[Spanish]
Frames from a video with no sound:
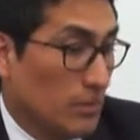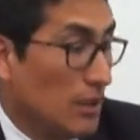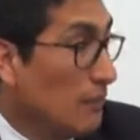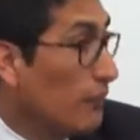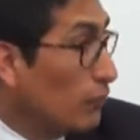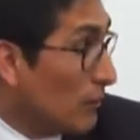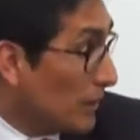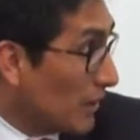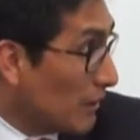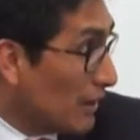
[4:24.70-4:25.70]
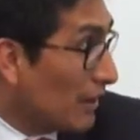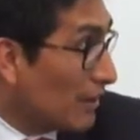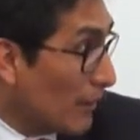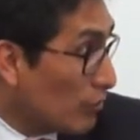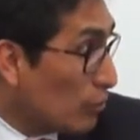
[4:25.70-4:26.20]
eh, fundamentalmente a
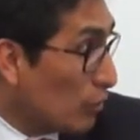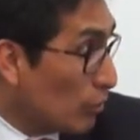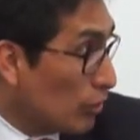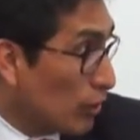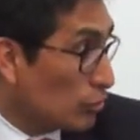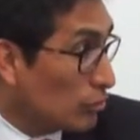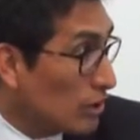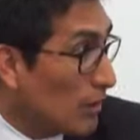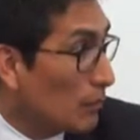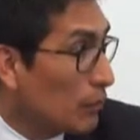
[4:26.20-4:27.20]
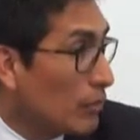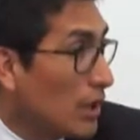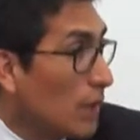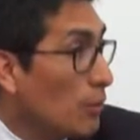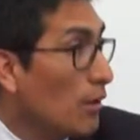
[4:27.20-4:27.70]
través de su Procuraduría en su tiempo,
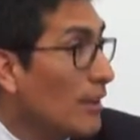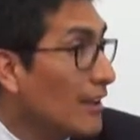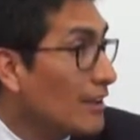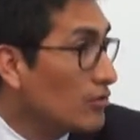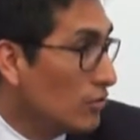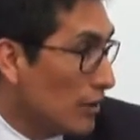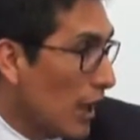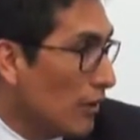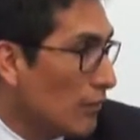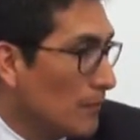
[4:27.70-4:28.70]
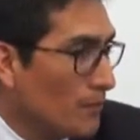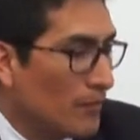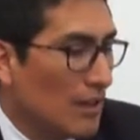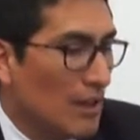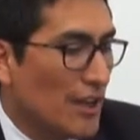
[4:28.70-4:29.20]
debió haber gestionado
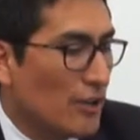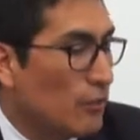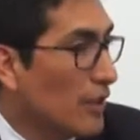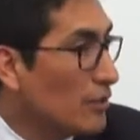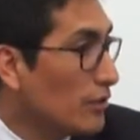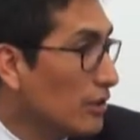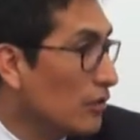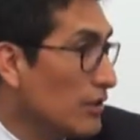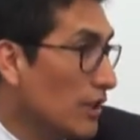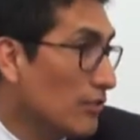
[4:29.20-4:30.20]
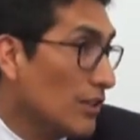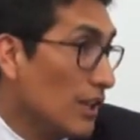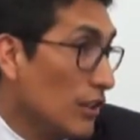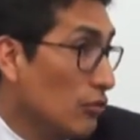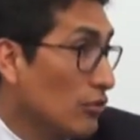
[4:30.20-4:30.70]
la recuperación de estos dineros
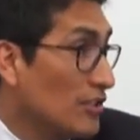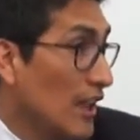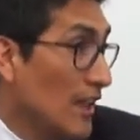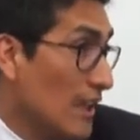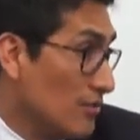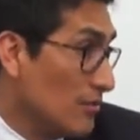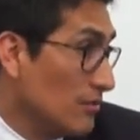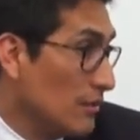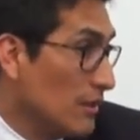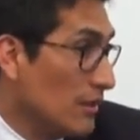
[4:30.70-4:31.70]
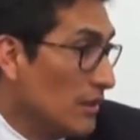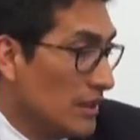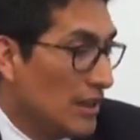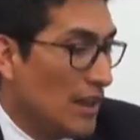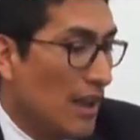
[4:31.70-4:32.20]
que no se han hecho
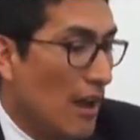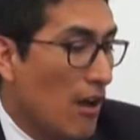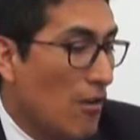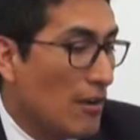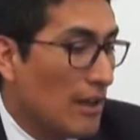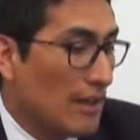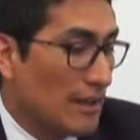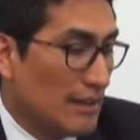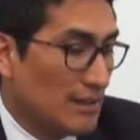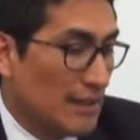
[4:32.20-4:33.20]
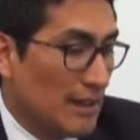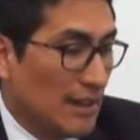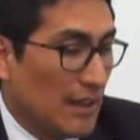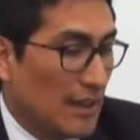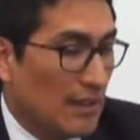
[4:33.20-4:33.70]
y que ahora desde
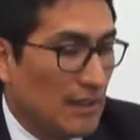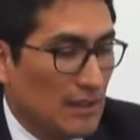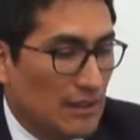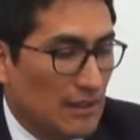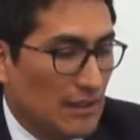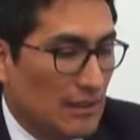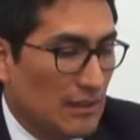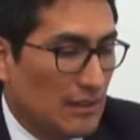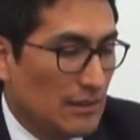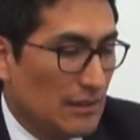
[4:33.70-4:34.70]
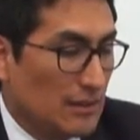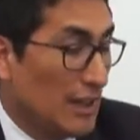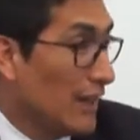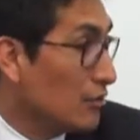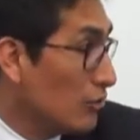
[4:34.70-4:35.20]
que desde
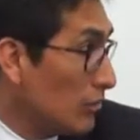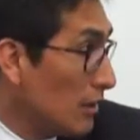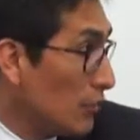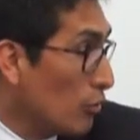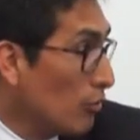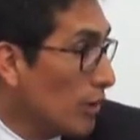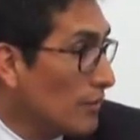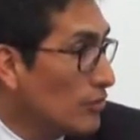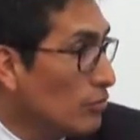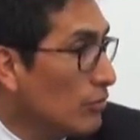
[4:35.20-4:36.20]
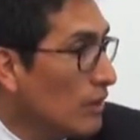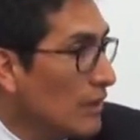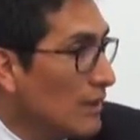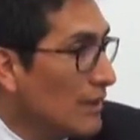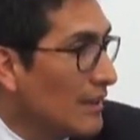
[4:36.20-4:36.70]
la gestión del procurador Bisú
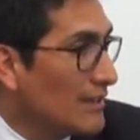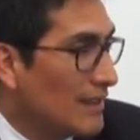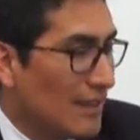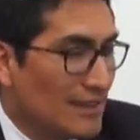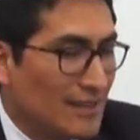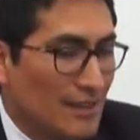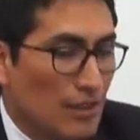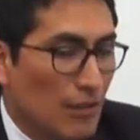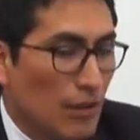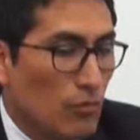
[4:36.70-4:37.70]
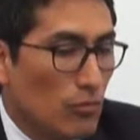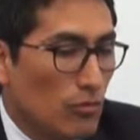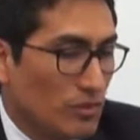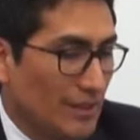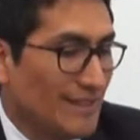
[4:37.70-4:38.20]
es que se ha incentivado
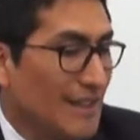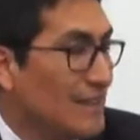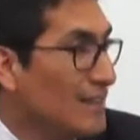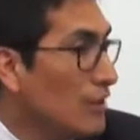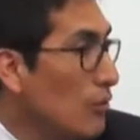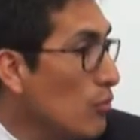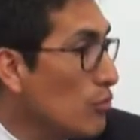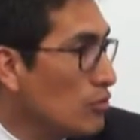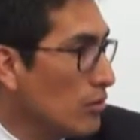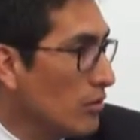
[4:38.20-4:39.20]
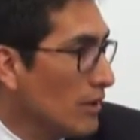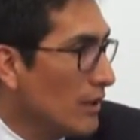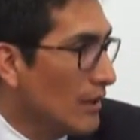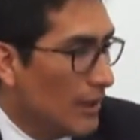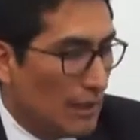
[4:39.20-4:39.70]
o se está insistiendo mucho
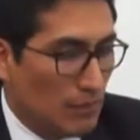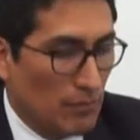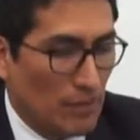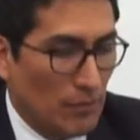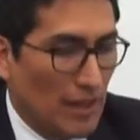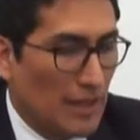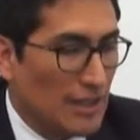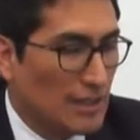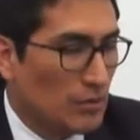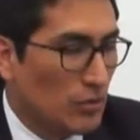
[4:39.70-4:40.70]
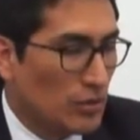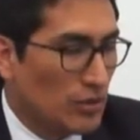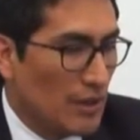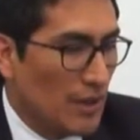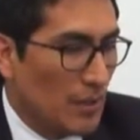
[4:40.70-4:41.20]
en
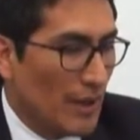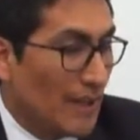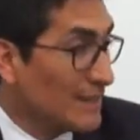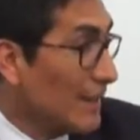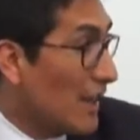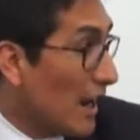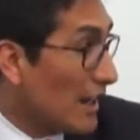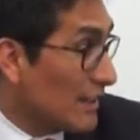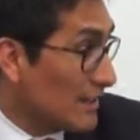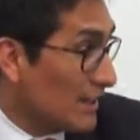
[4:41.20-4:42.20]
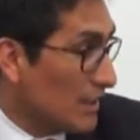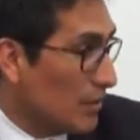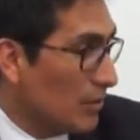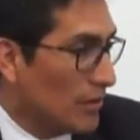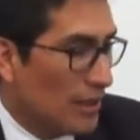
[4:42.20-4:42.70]
mecanismos para acelerar este
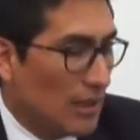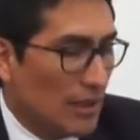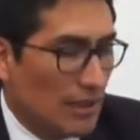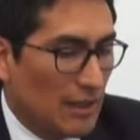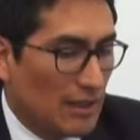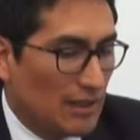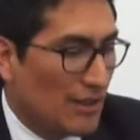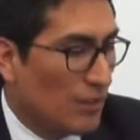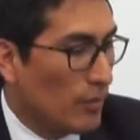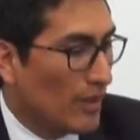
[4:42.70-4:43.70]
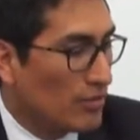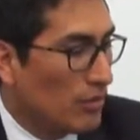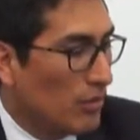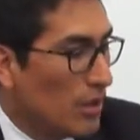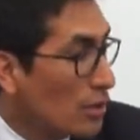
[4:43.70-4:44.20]
tipo de,
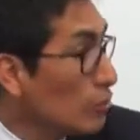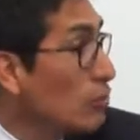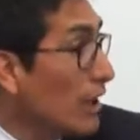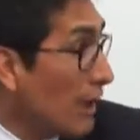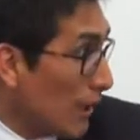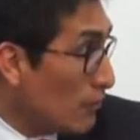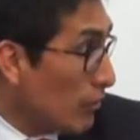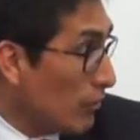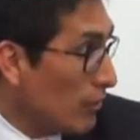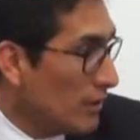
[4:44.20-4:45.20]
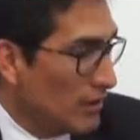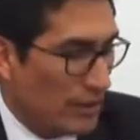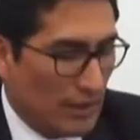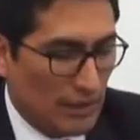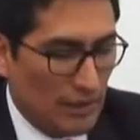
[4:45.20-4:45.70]
recuperación. Es un ejemplo
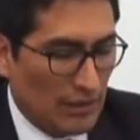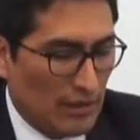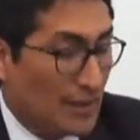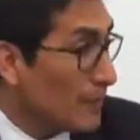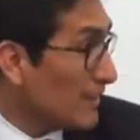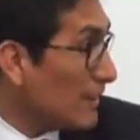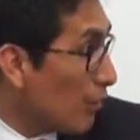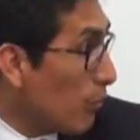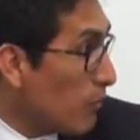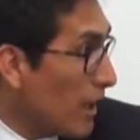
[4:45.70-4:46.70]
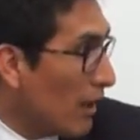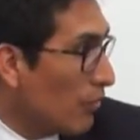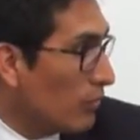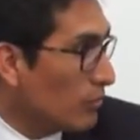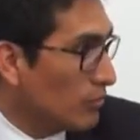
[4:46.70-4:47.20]
eh, que es bastante
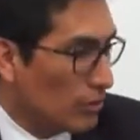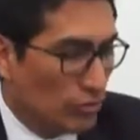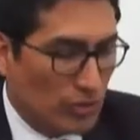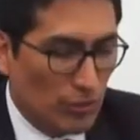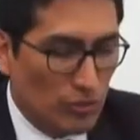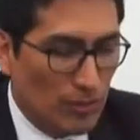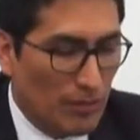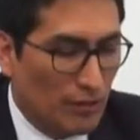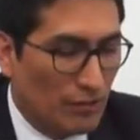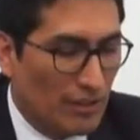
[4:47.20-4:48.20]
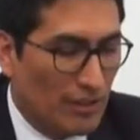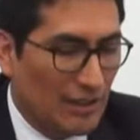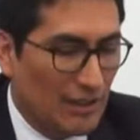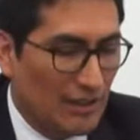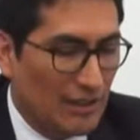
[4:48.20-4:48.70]
complejo porque no estamos hablando
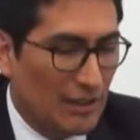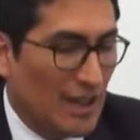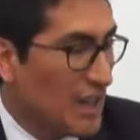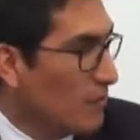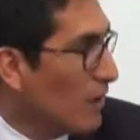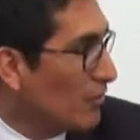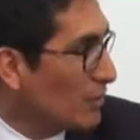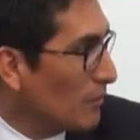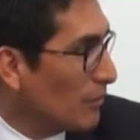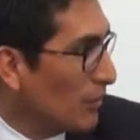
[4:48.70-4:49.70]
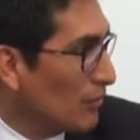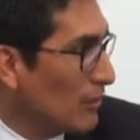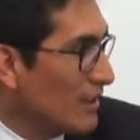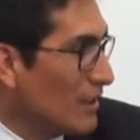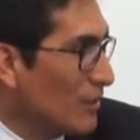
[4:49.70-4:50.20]
de, Lima, no estamos hablando
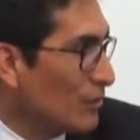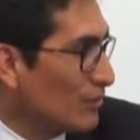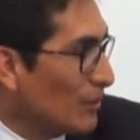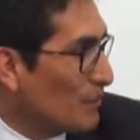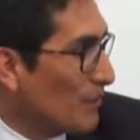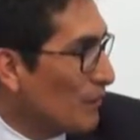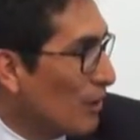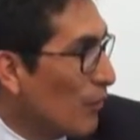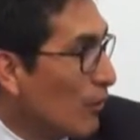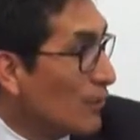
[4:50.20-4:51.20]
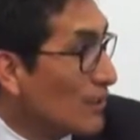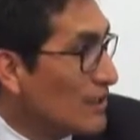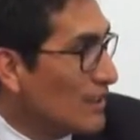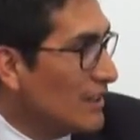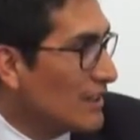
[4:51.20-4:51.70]
de Iquitos, no estamos hablando de Ecuador o
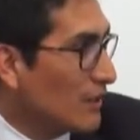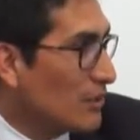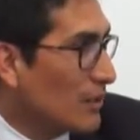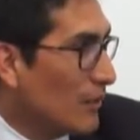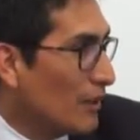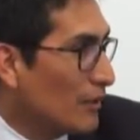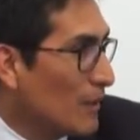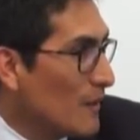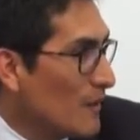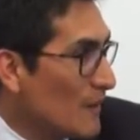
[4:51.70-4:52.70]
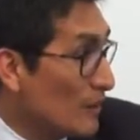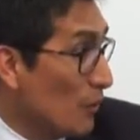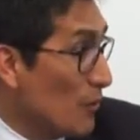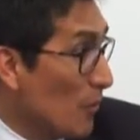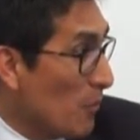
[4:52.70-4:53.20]
Chile, estamos hablando de
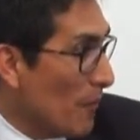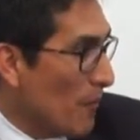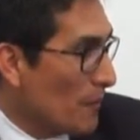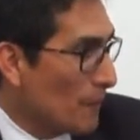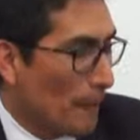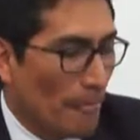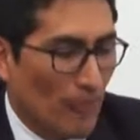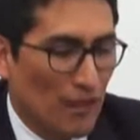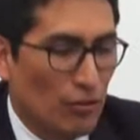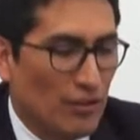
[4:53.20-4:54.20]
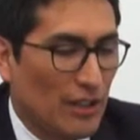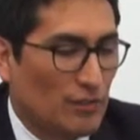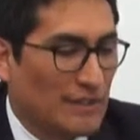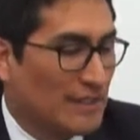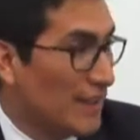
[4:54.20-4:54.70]
Europa donde
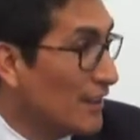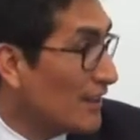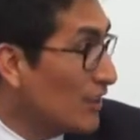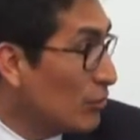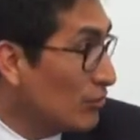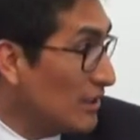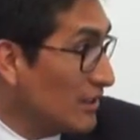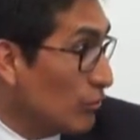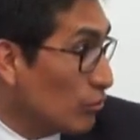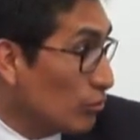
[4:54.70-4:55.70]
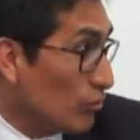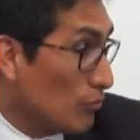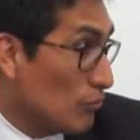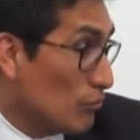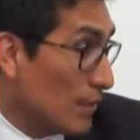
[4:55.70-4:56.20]
los estándares de justicia incluso
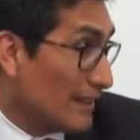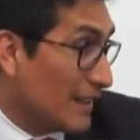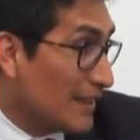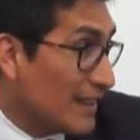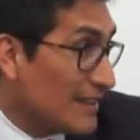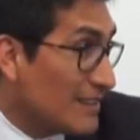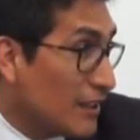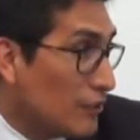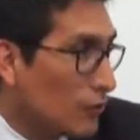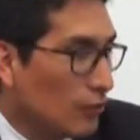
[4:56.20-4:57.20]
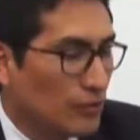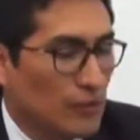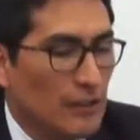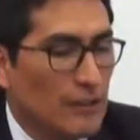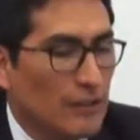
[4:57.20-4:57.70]
son bastante
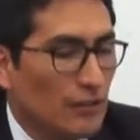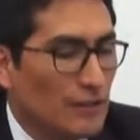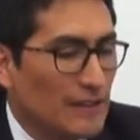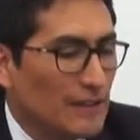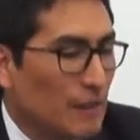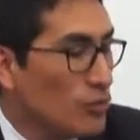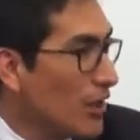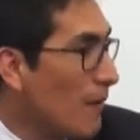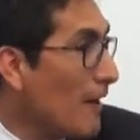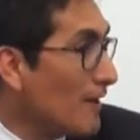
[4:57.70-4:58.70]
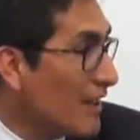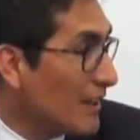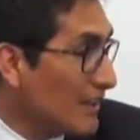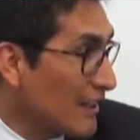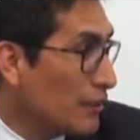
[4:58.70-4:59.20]
distintos. Entonces hay muchas
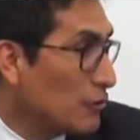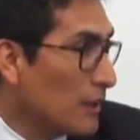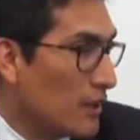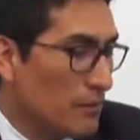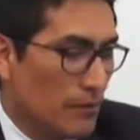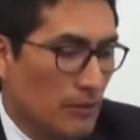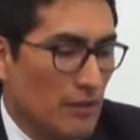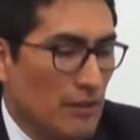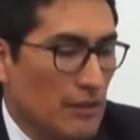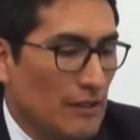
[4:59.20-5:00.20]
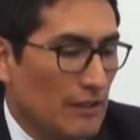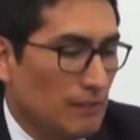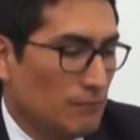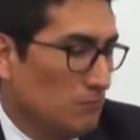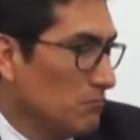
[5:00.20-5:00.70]
barreras que hay que superar, pero
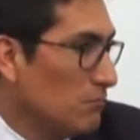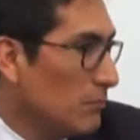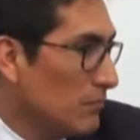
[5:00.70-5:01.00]
mm,